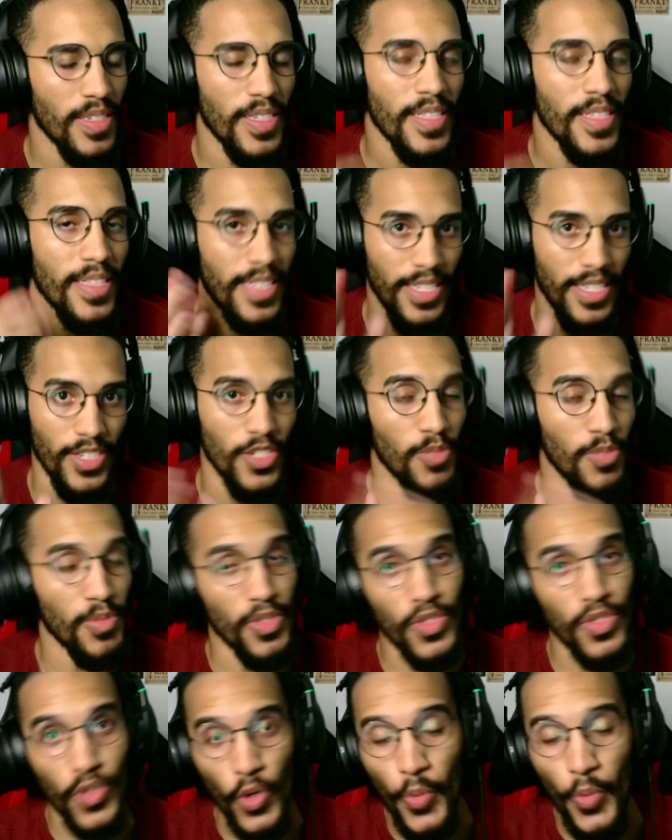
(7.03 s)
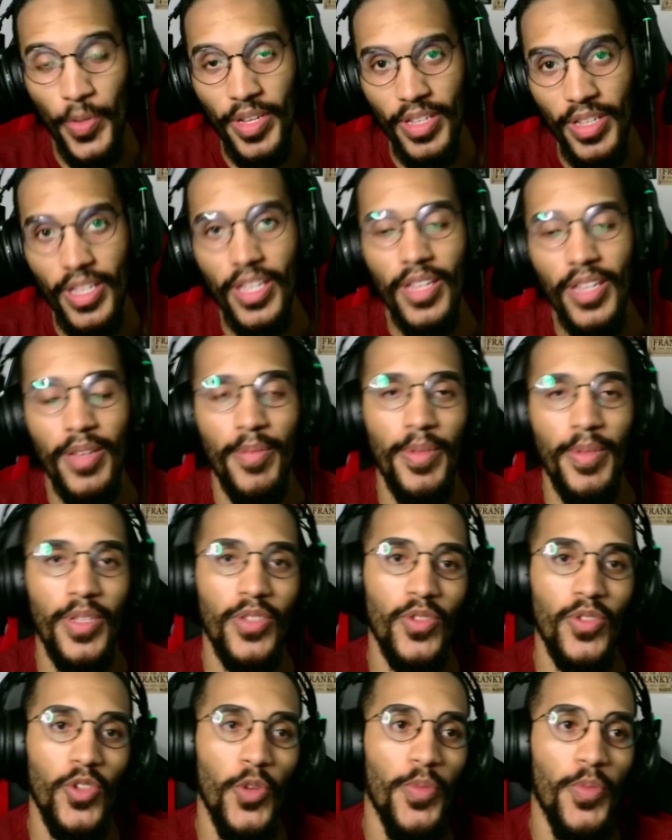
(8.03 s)
Triste, me desculpem, me
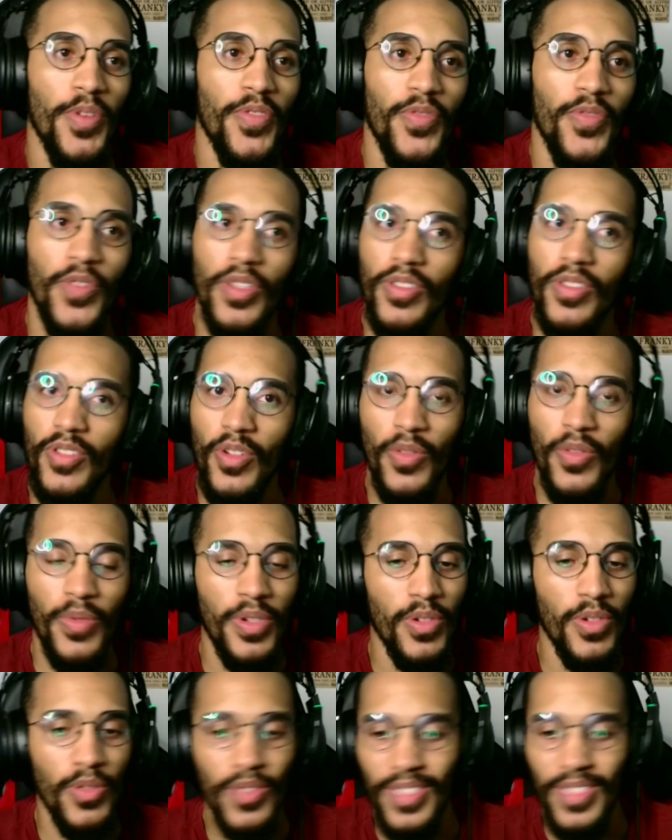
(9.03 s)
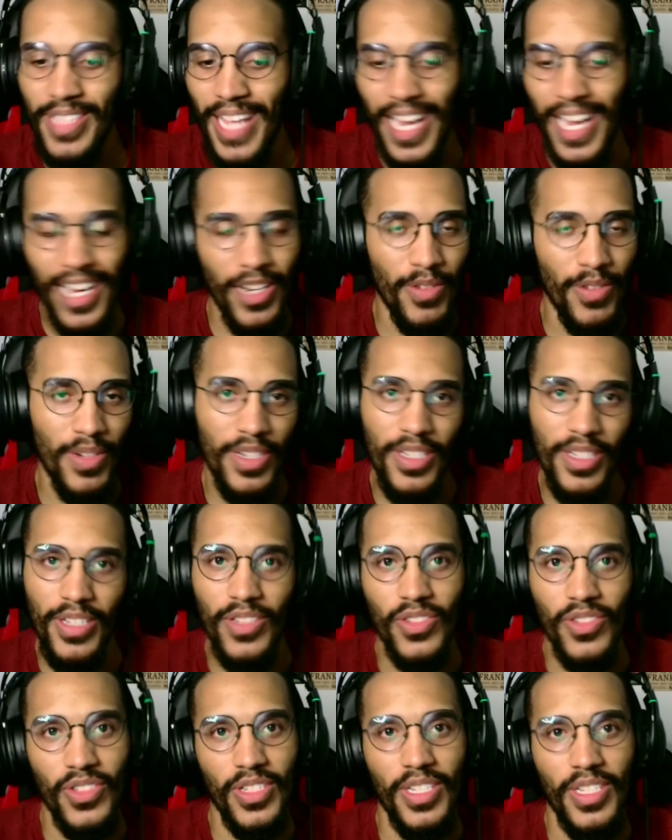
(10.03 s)
desculpem, foi só um erro técnico aqui
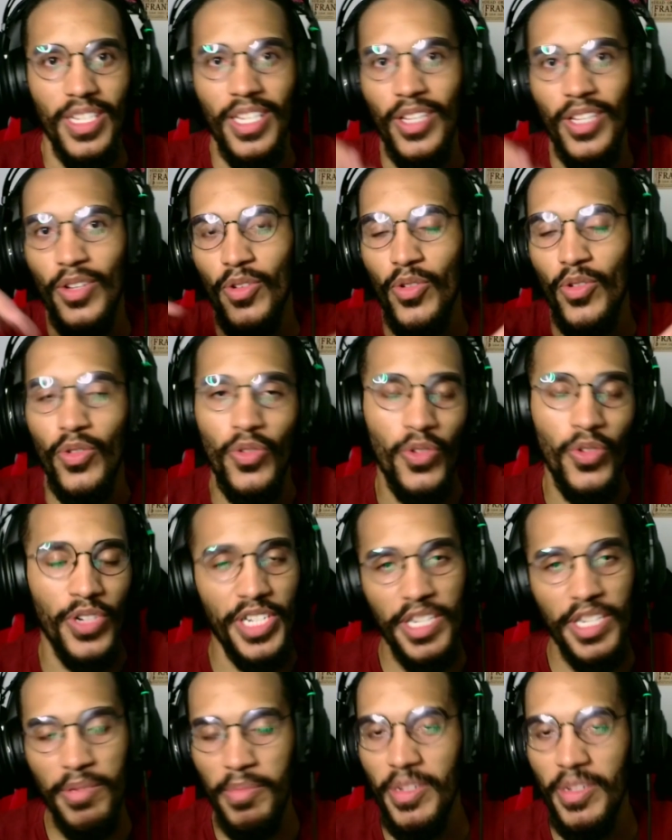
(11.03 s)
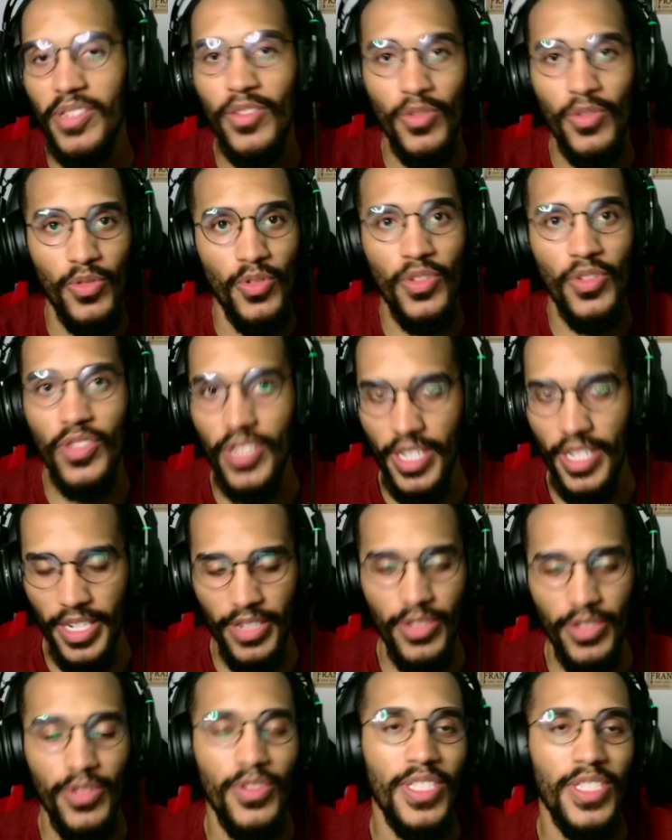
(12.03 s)
de cronograma, mas deu tudo
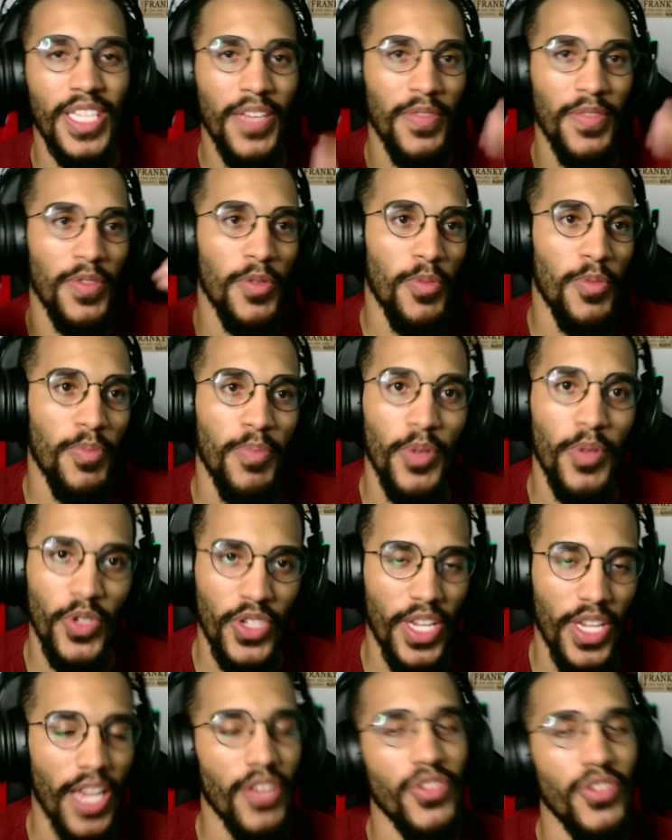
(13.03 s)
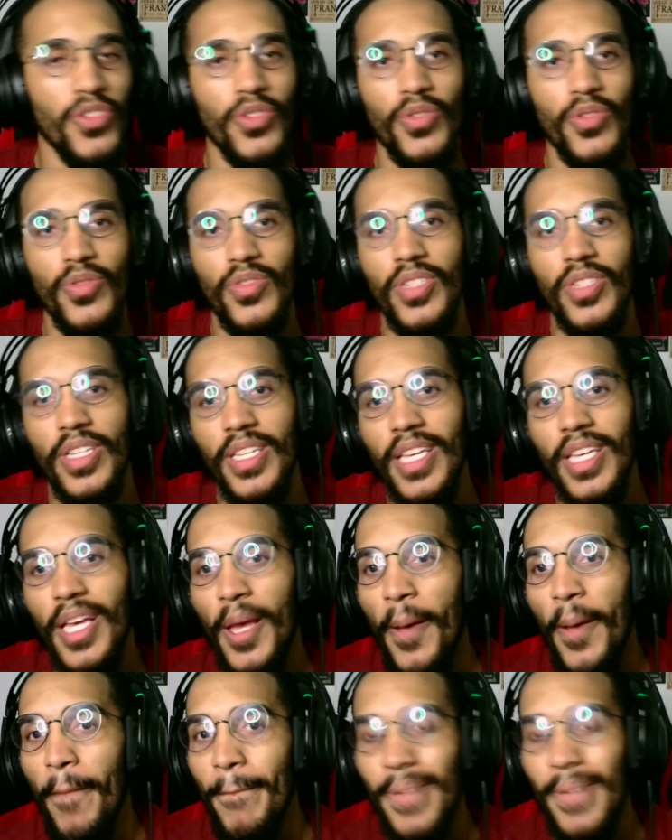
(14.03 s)
certo. Teve o podcast ontem,
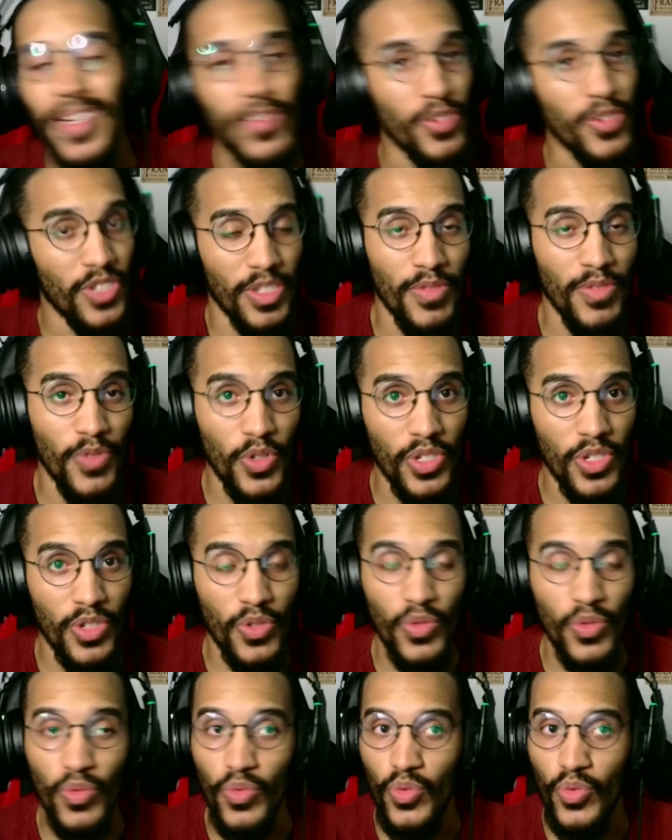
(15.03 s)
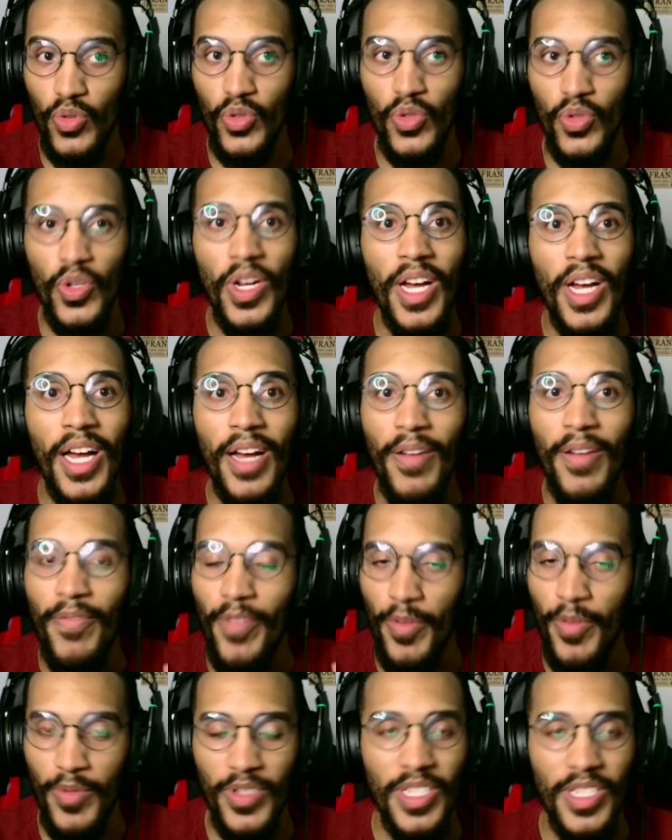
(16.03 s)
mas hoje estão voltando com tudo.
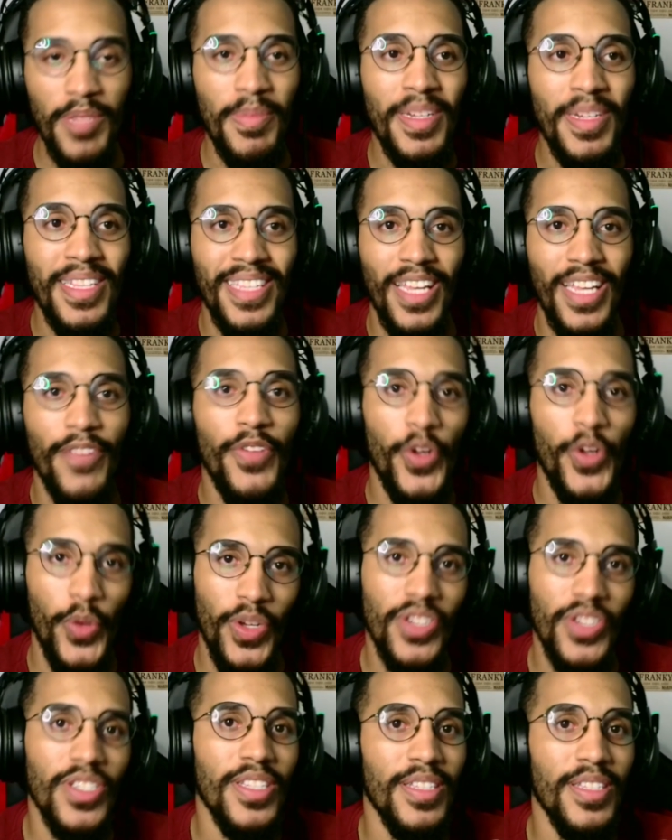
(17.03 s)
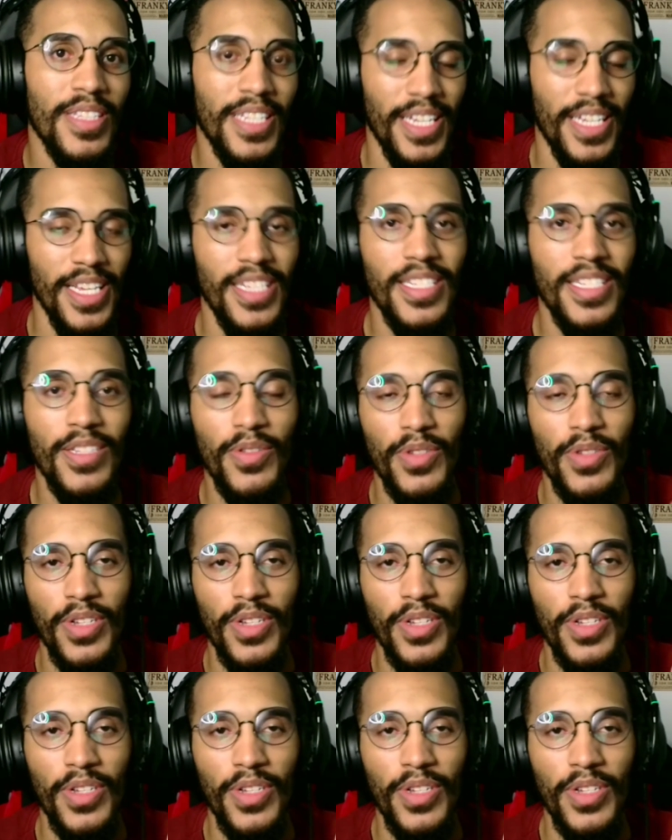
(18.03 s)
Vamos se manter a frequência de três